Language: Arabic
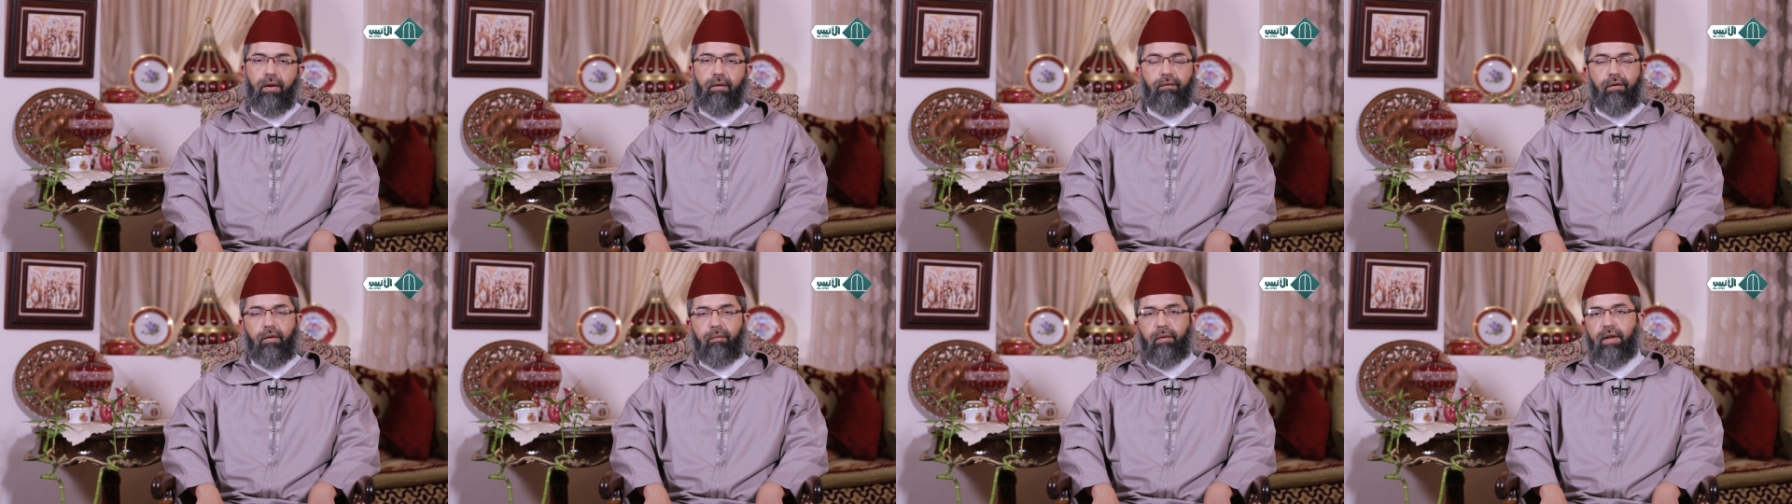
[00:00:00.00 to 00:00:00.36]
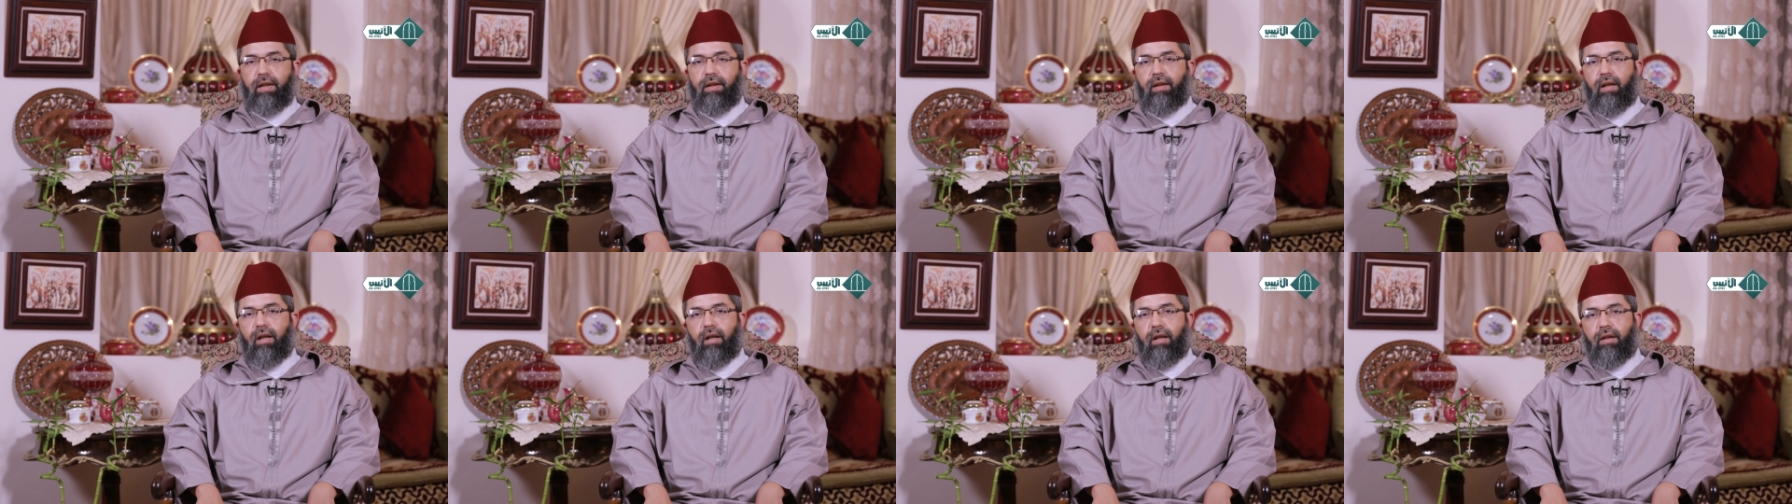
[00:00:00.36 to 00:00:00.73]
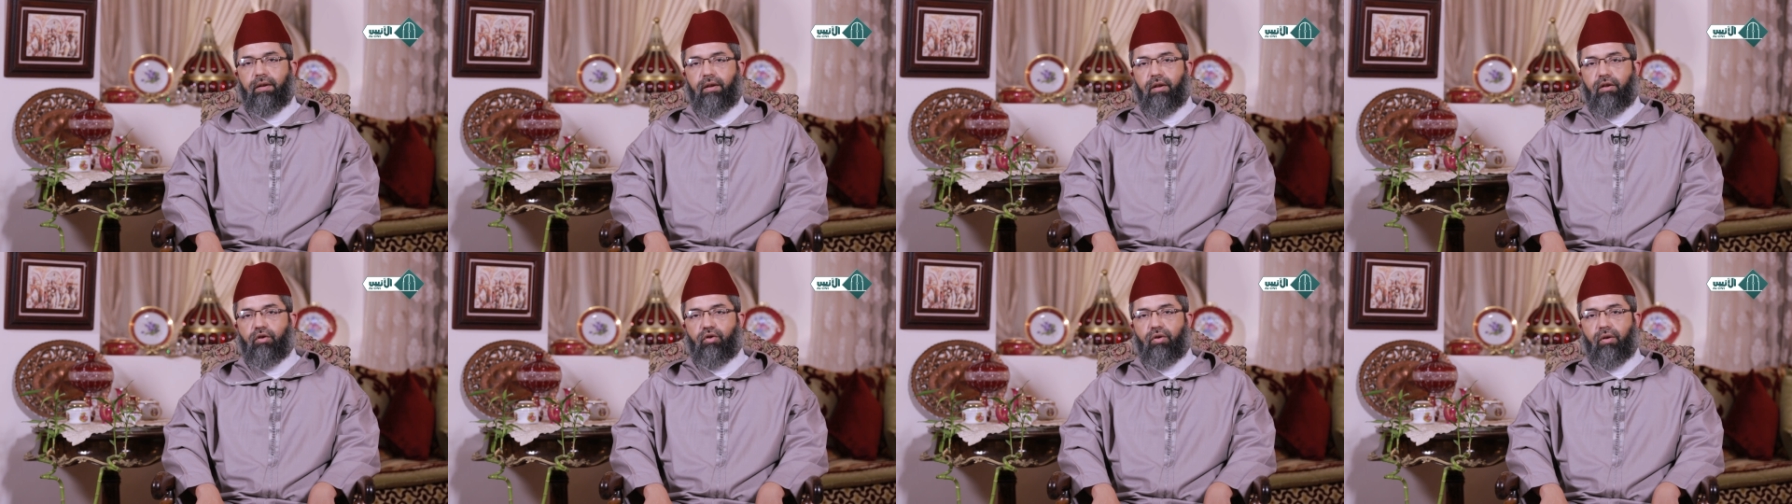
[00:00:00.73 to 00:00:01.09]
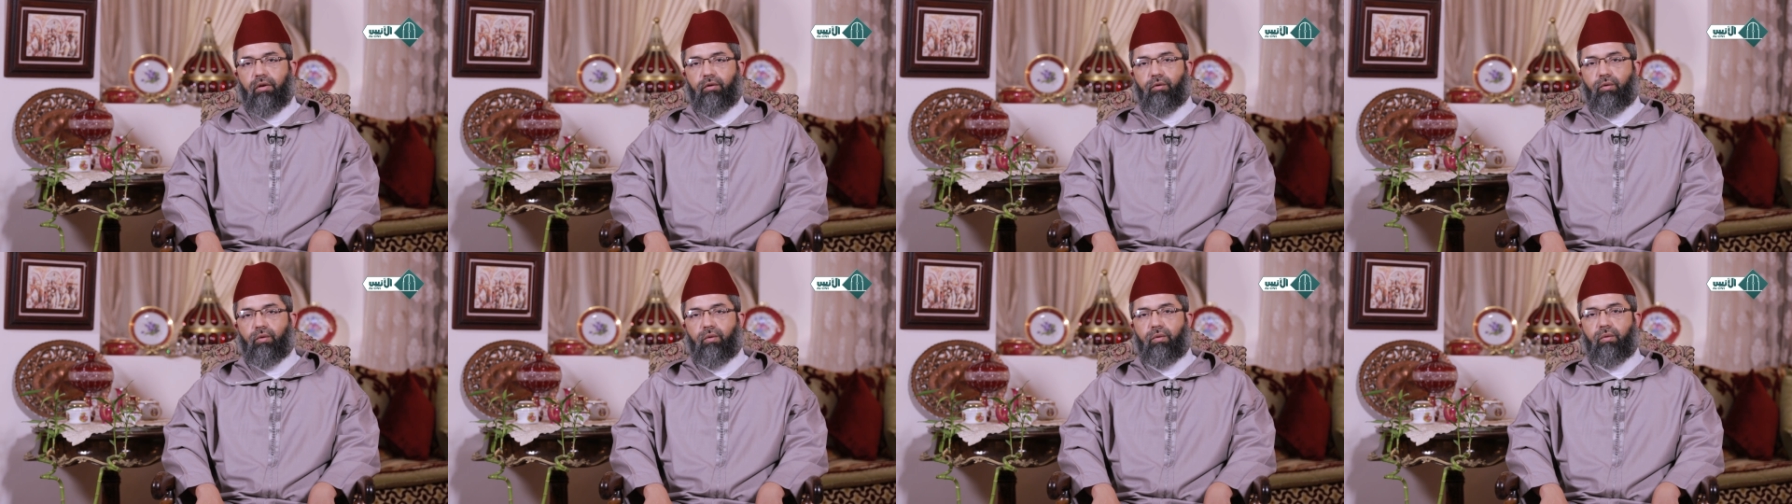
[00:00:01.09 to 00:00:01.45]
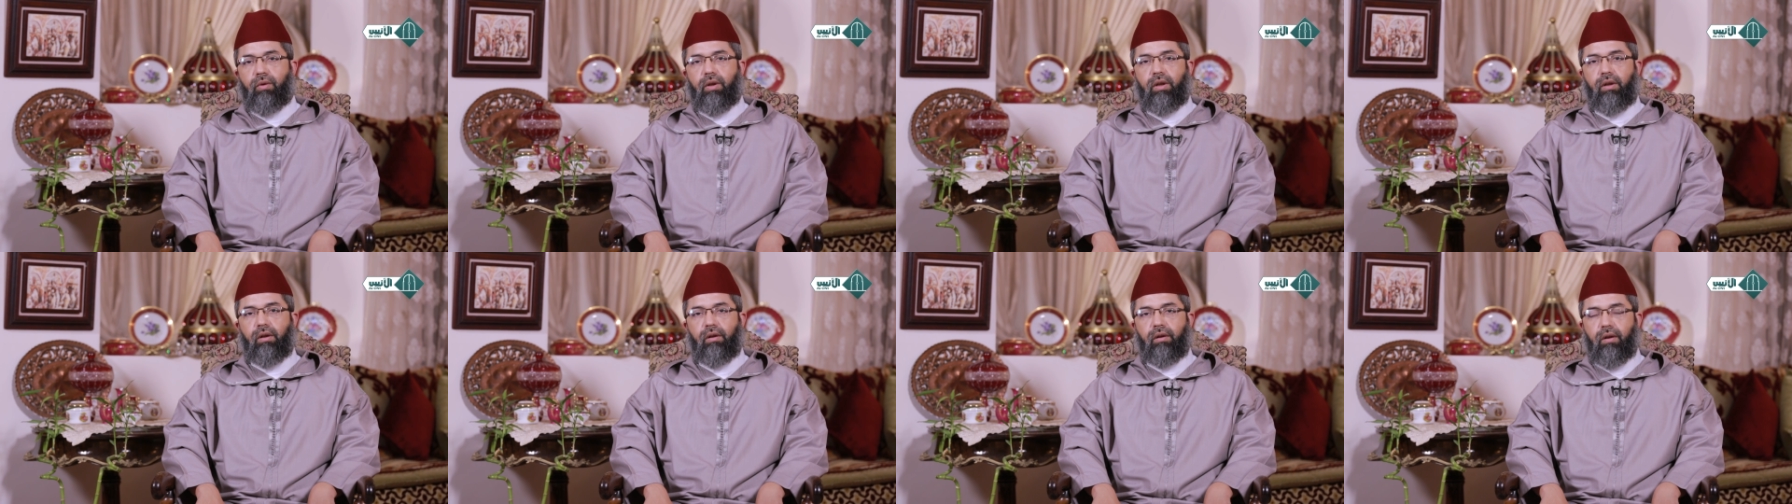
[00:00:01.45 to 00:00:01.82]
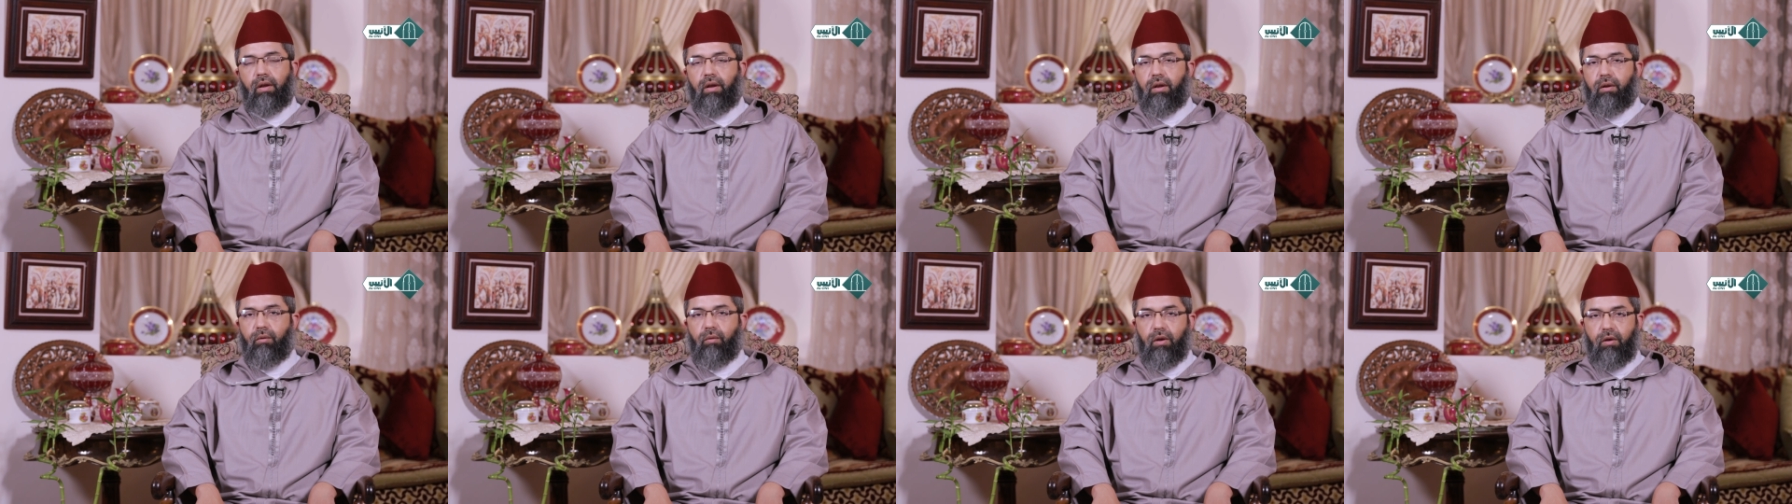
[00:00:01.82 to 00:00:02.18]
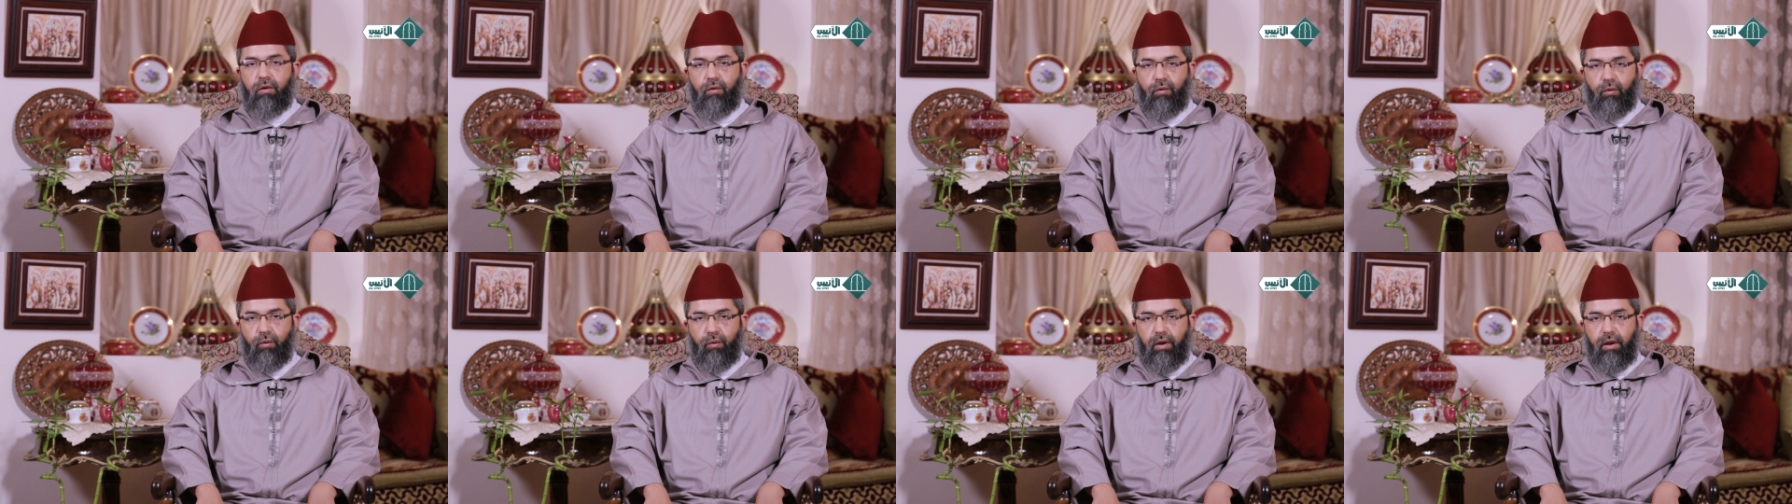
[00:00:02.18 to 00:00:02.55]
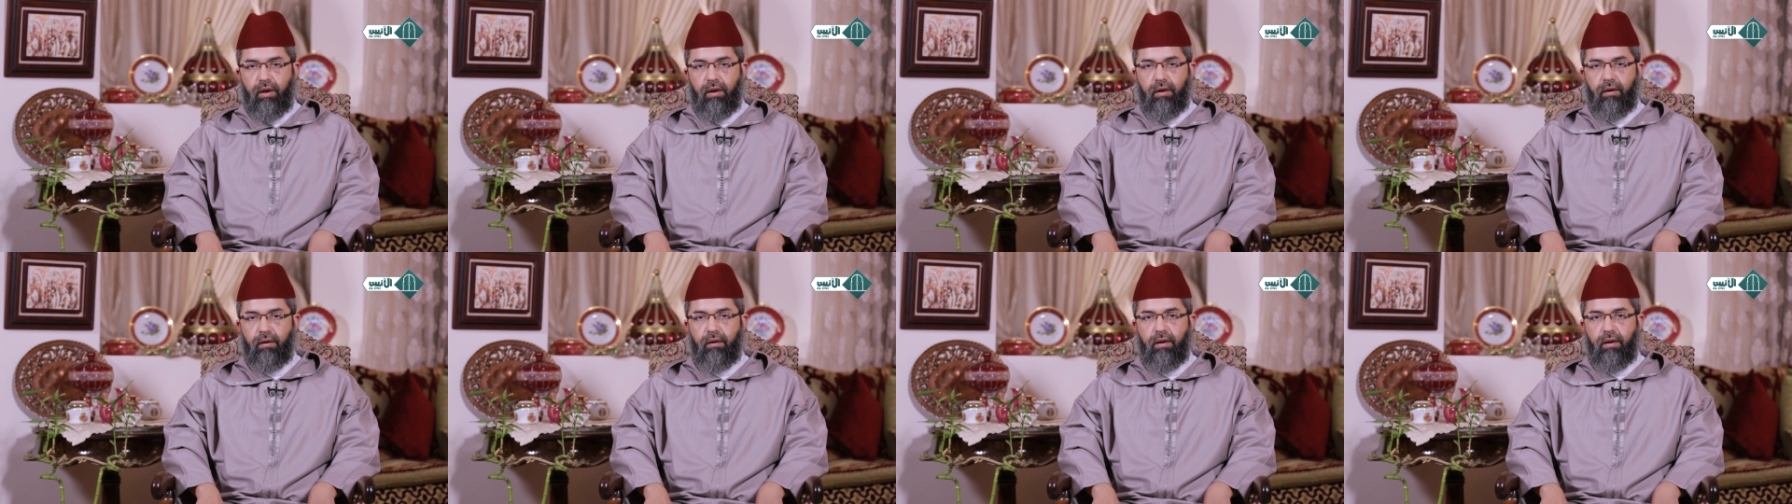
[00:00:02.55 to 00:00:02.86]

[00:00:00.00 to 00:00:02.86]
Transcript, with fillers: فمن كانت هجرته الى الله ورسوله